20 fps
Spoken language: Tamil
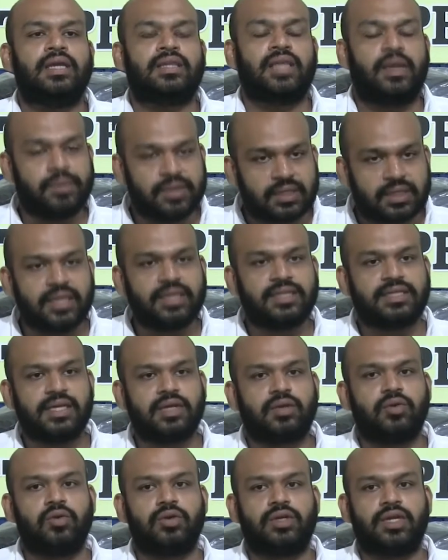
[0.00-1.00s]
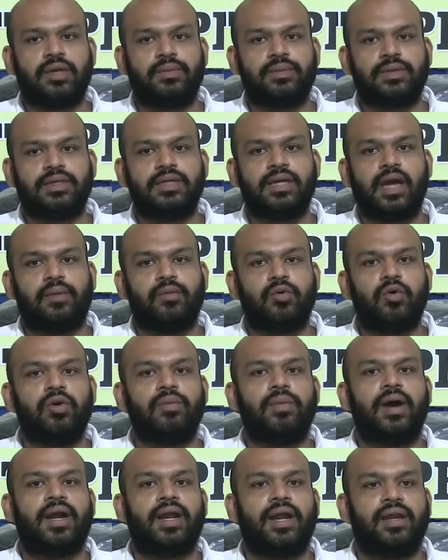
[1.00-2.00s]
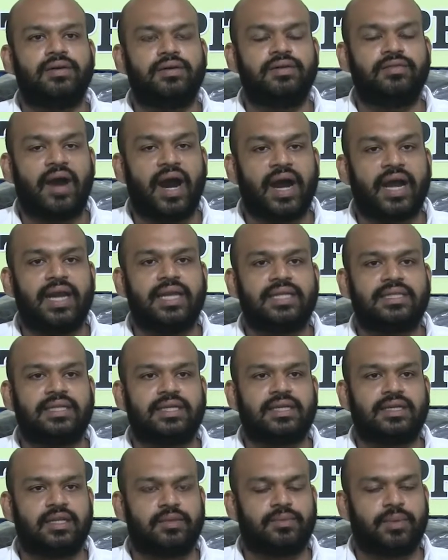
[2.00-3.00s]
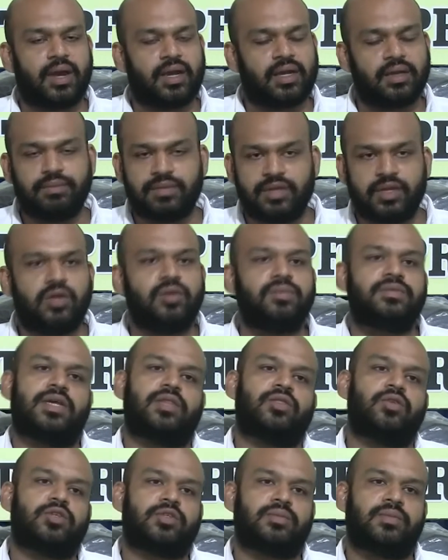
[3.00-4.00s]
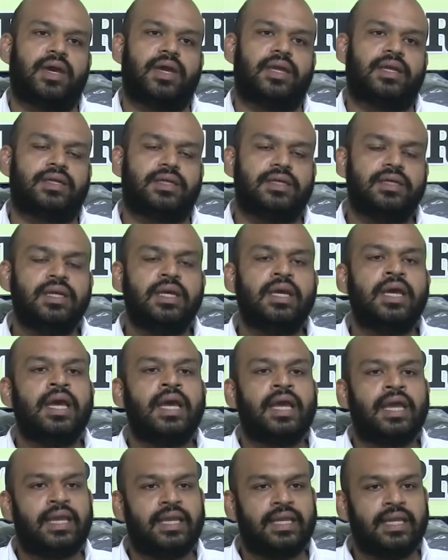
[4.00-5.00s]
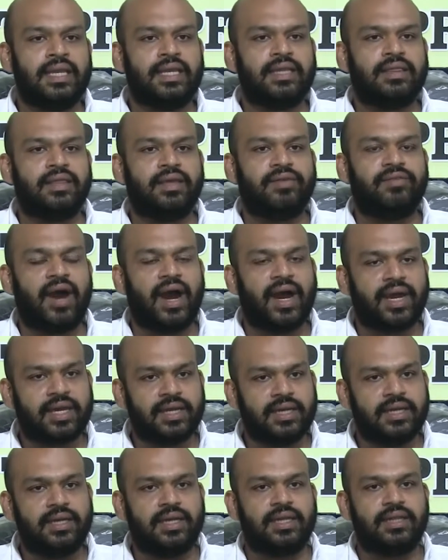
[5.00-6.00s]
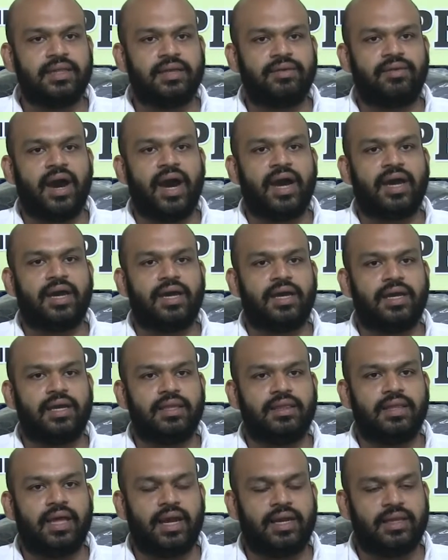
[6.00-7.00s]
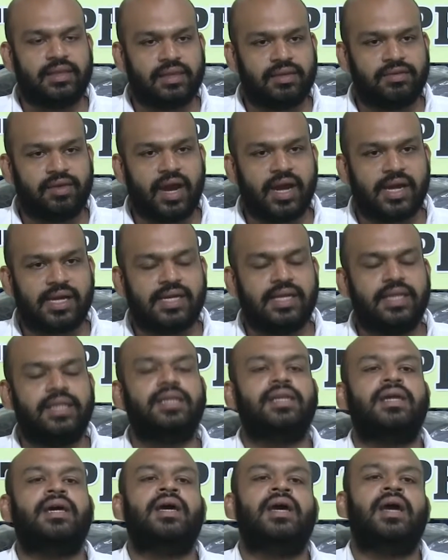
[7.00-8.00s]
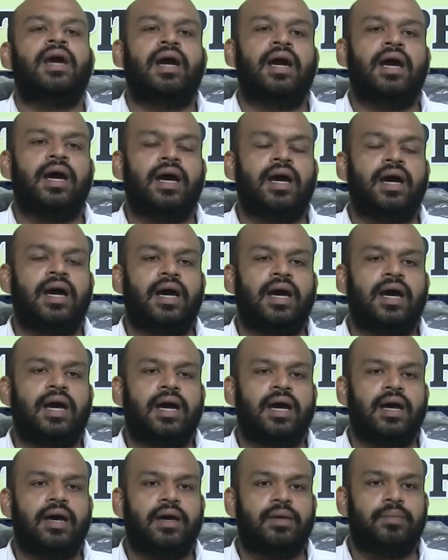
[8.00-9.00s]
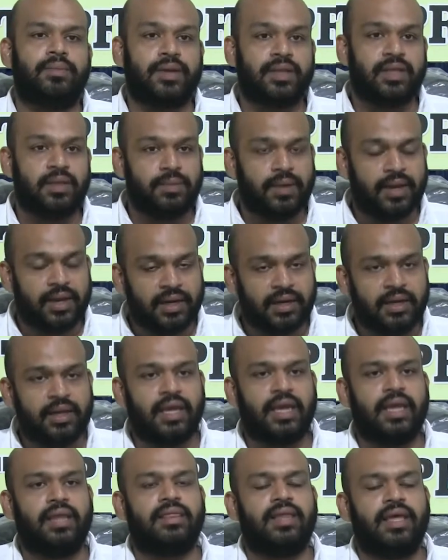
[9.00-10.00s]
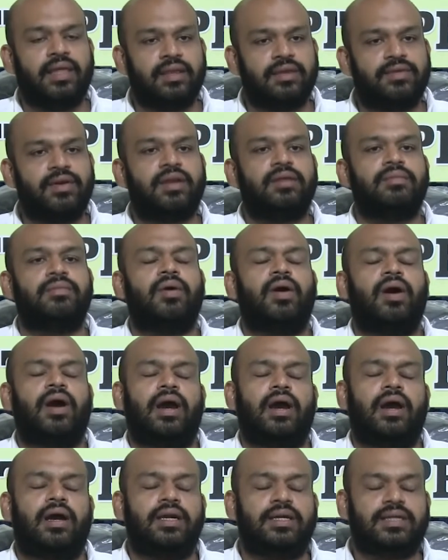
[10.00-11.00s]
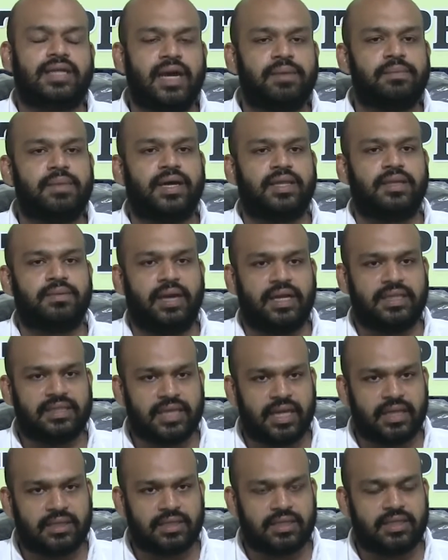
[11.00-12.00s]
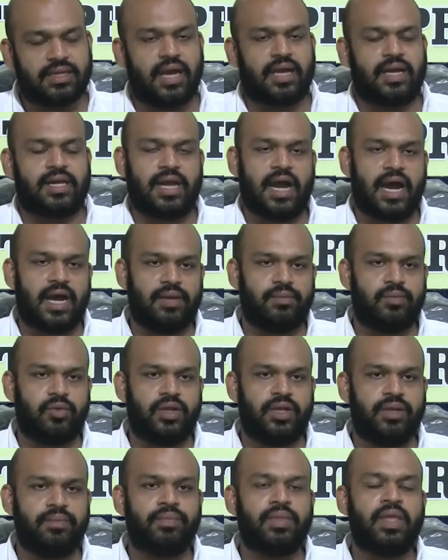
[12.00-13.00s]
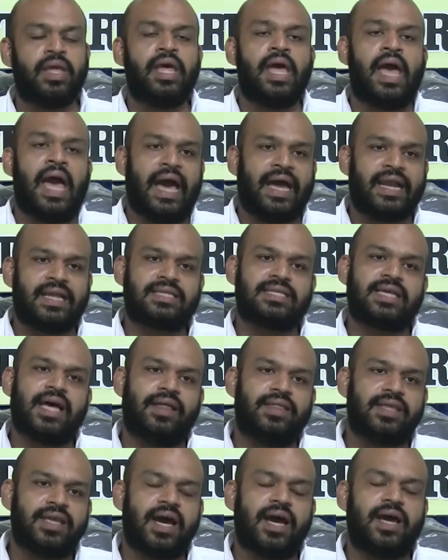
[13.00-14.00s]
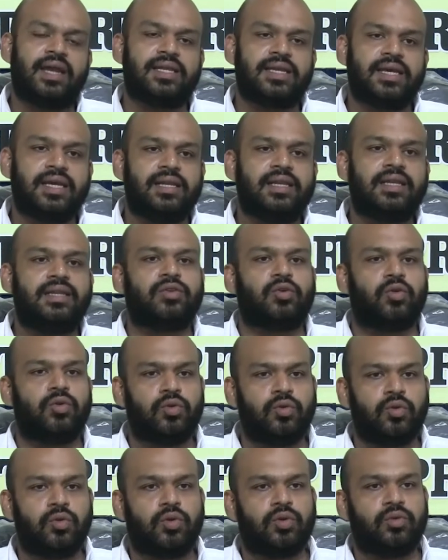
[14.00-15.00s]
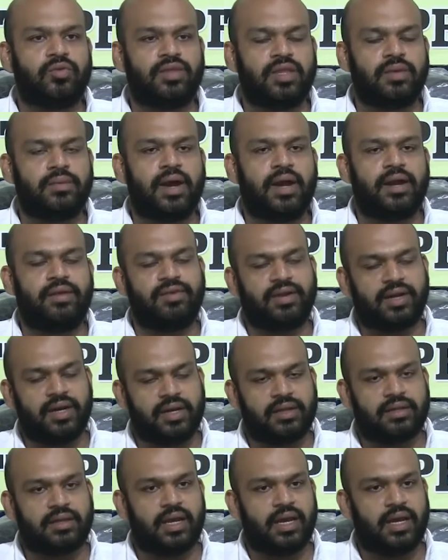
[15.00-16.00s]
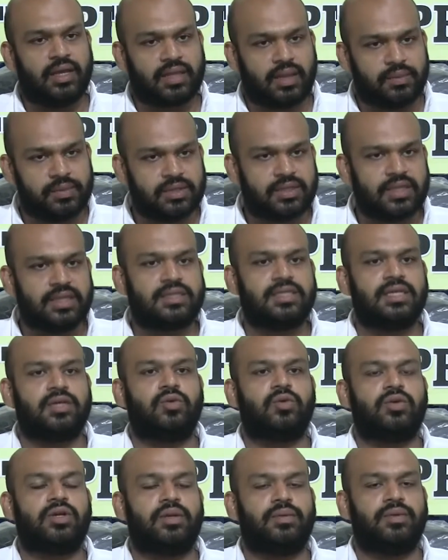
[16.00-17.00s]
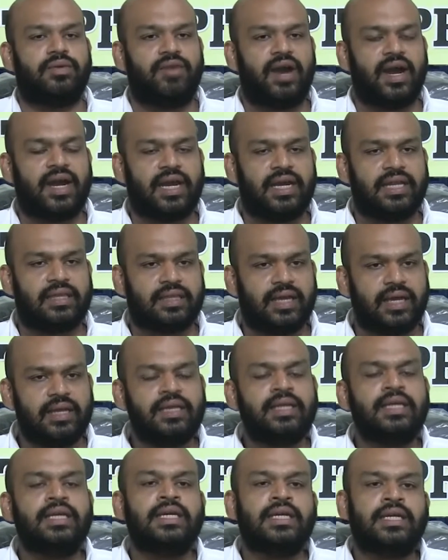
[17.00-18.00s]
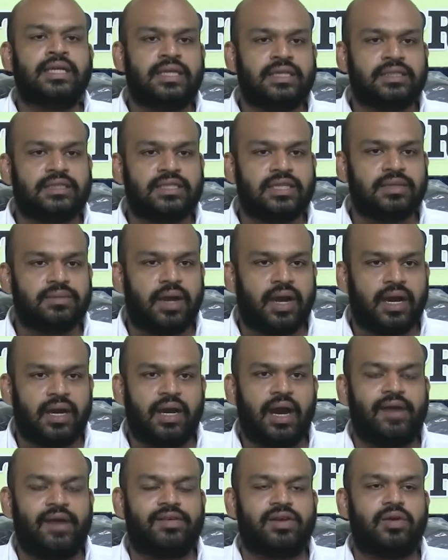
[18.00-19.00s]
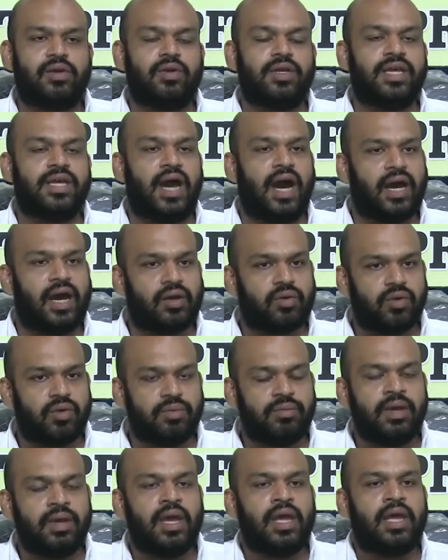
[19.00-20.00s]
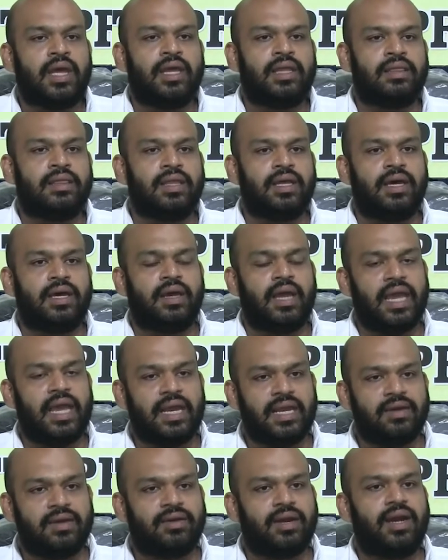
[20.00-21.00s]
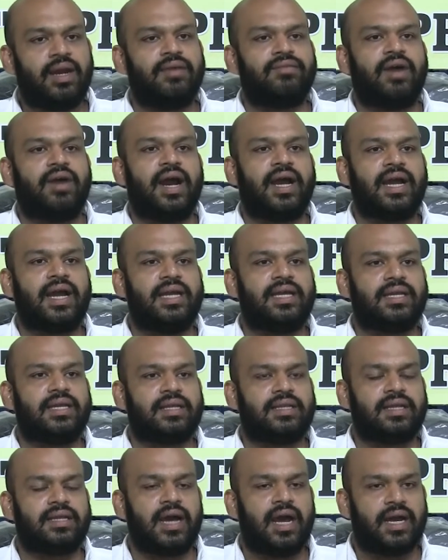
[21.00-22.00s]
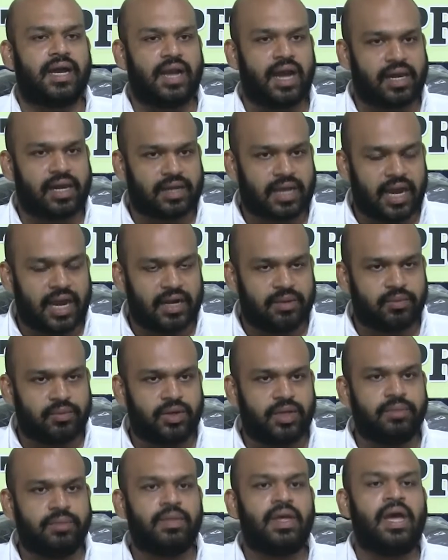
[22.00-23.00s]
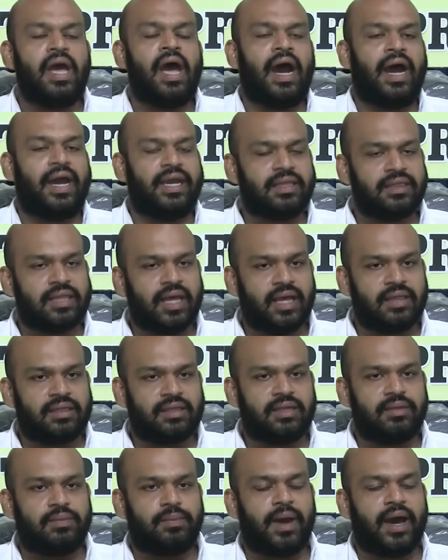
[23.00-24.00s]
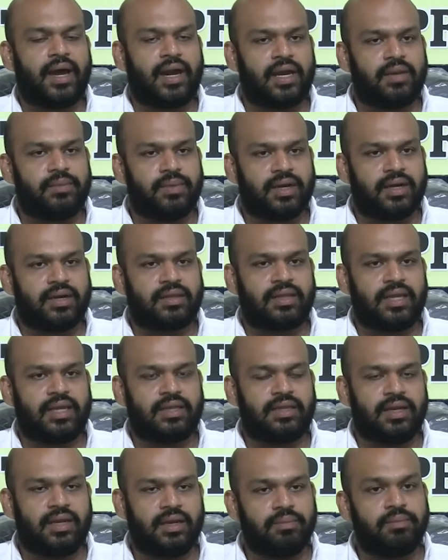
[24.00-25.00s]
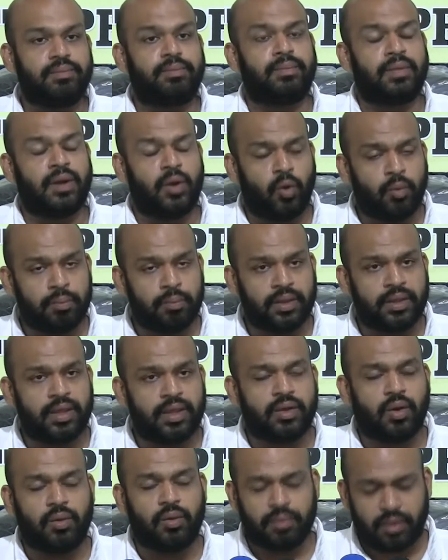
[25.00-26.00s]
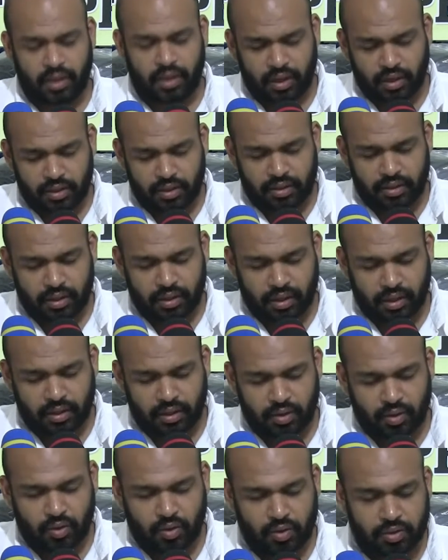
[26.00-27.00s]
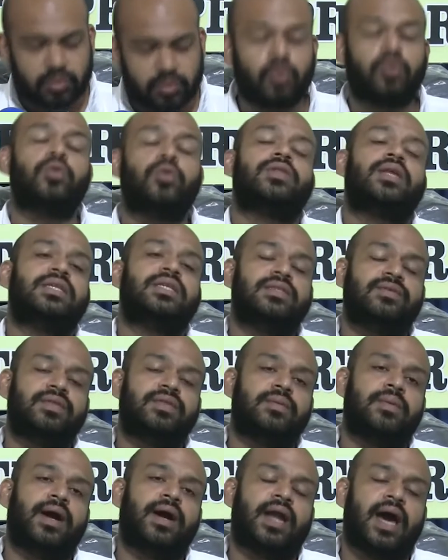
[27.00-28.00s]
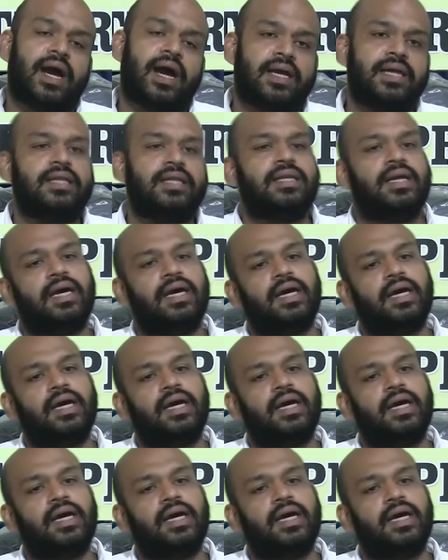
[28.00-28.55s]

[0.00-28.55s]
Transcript: தமிழ் தேசிய கூட்டமைப்புக்கு அமோகமான அளவு வாக்களித்திருக்கிறது பார்க்க மிகவும் சந்தோஷமாக இருக்குது இனி இந்த வாக்கின் இந்த வாக்கு இந்த அளித்த வாக்களின் பிரதிபலன் இந்த எதிர்வரும் எட்டாம் மாதம் அஞ்சாம் தேதி நாங்கள் காண முடியும் அரசு அதிகாரிகளின் தொண்ணூறு விதமானவர்கள் தமிழ் தேசிய கூட்டமைப்பு வாக்களித்தால் நிச்சயமாக அவருடைய ஆர்வம் இந்த ஏனையவர்களையும் வாக்களிக்கிறதுக்காக நாங்கள் காண முடியும் ஐந்தாம் தேதி பாராளுமன்ற தேர்தலிலும் ஒன்பது தொண்ணூத்தஞ்சு விதமான ஆக்கள்